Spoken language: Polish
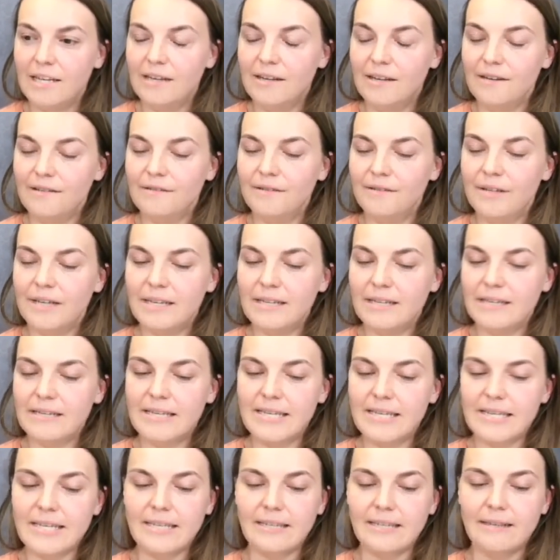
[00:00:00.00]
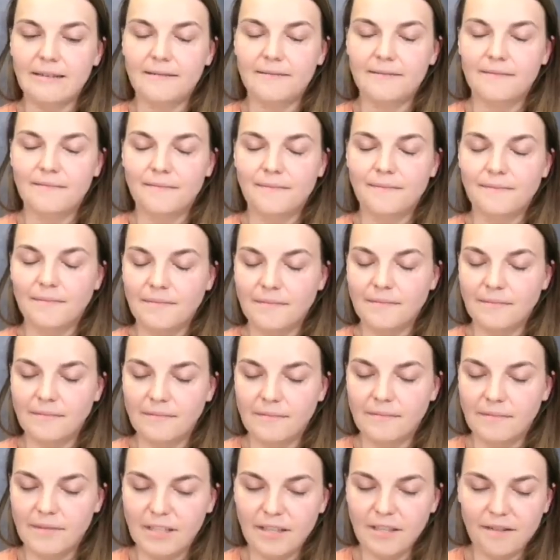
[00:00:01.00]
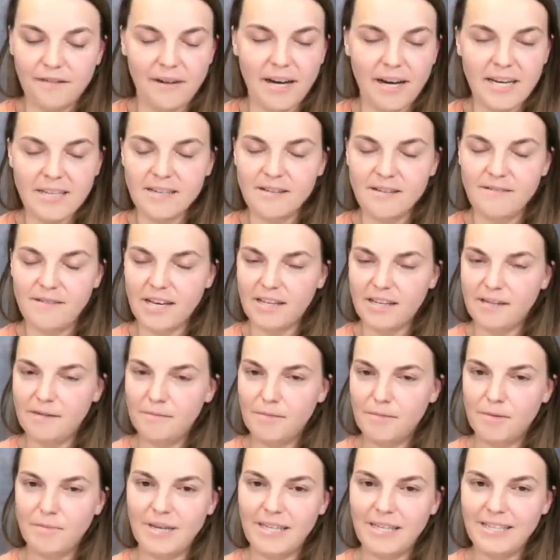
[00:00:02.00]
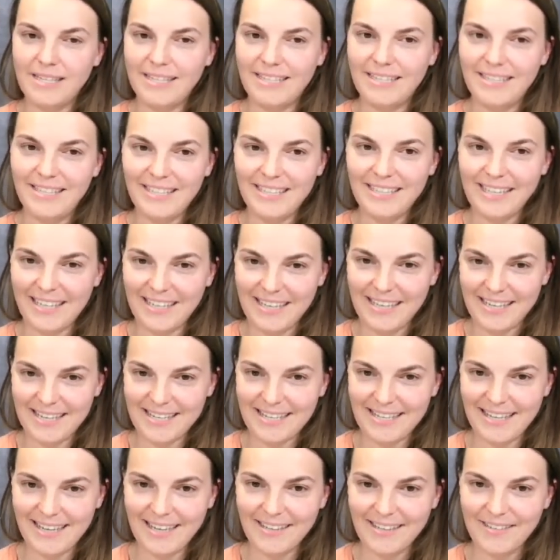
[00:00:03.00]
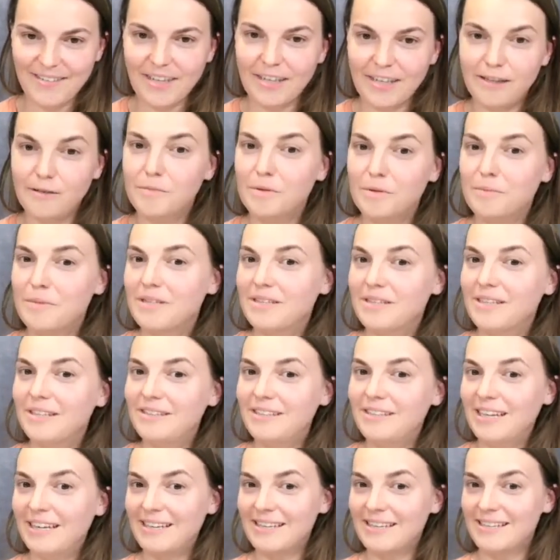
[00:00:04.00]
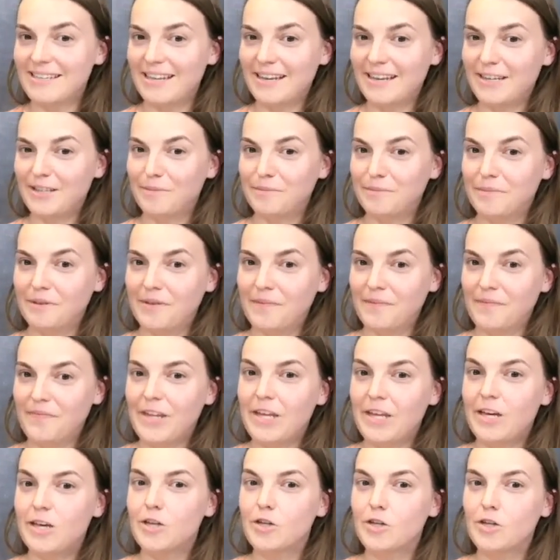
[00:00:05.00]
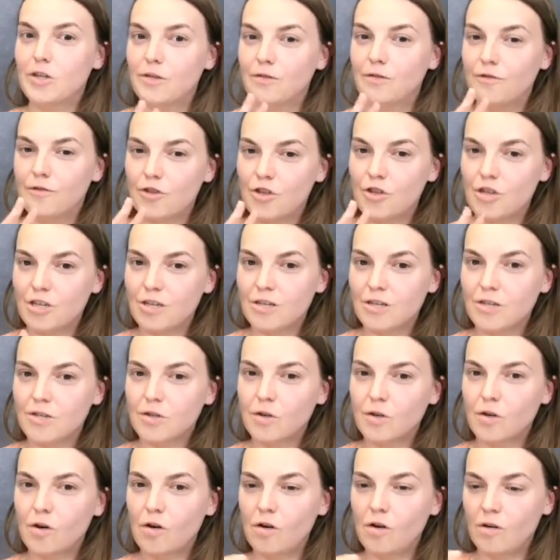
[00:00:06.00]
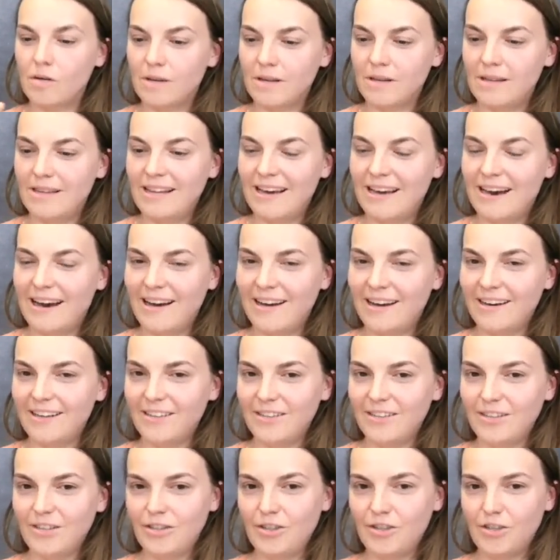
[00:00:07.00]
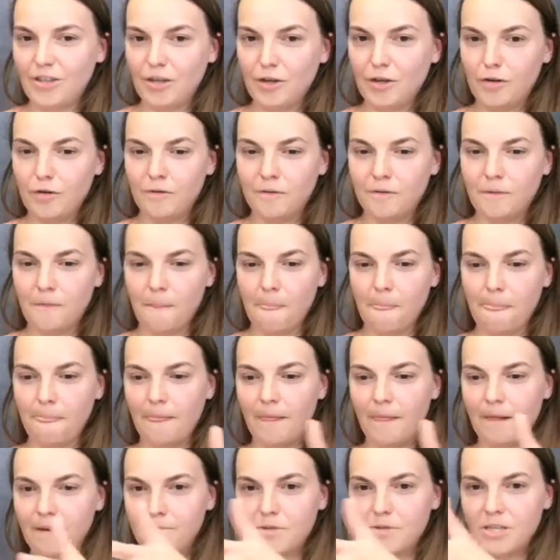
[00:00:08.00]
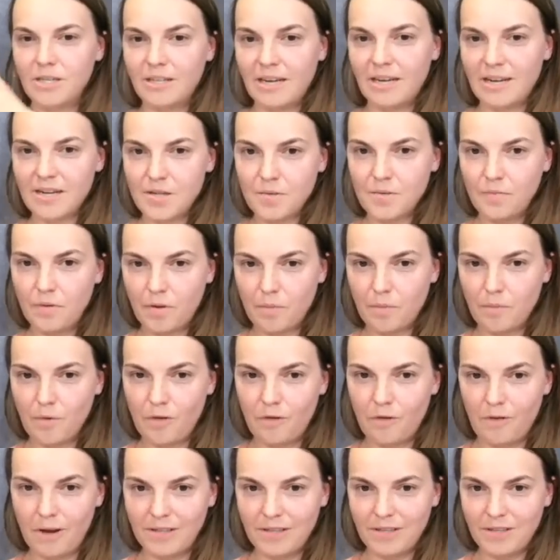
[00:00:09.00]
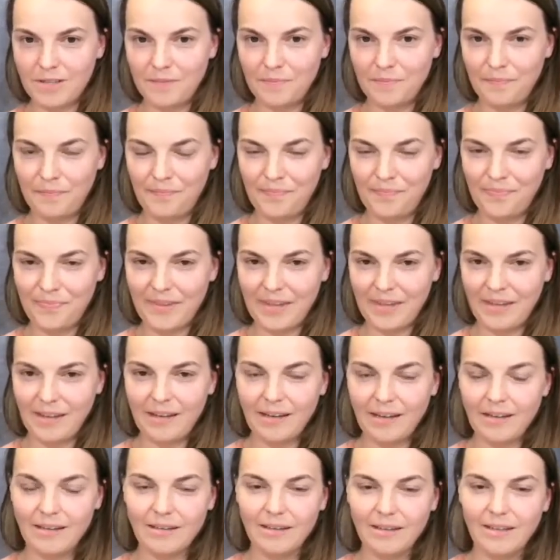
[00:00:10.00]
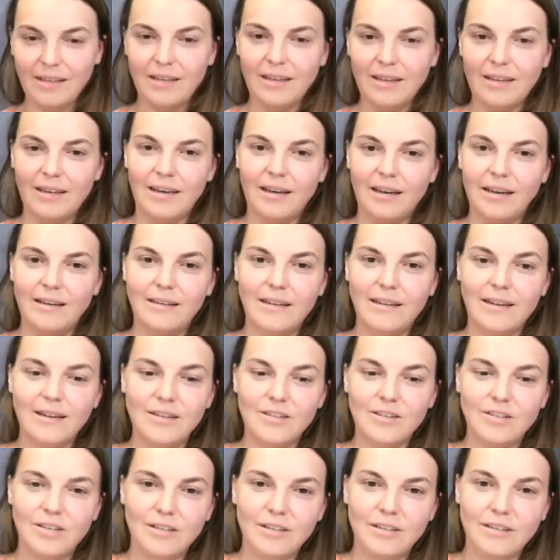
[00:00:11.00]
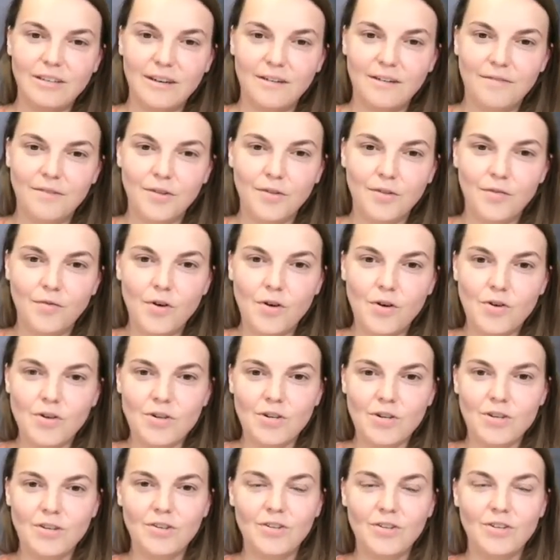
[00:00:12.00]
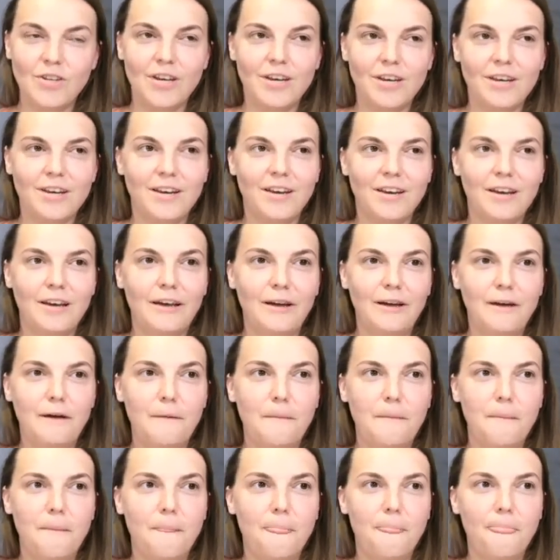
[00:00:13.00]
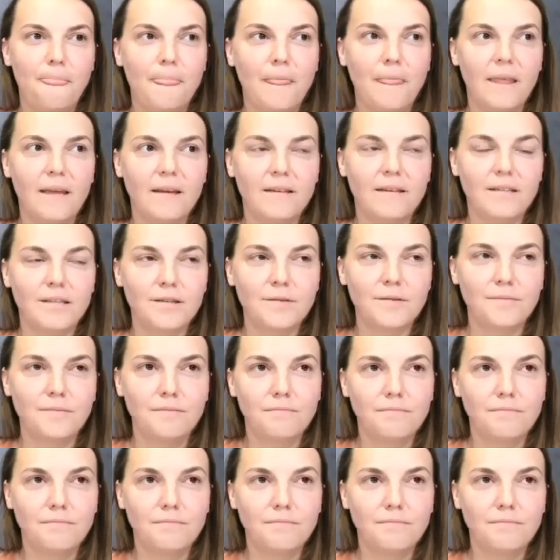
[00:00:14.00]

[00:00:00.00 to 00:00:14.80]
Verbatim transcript: więc nieważne w jakim momencie dzisiaj jesteś, w jakim momencie dzisiaj jesteśmy, wszystko da się przetransformować. Tak? Energii się nie da wytworzyć, um, z,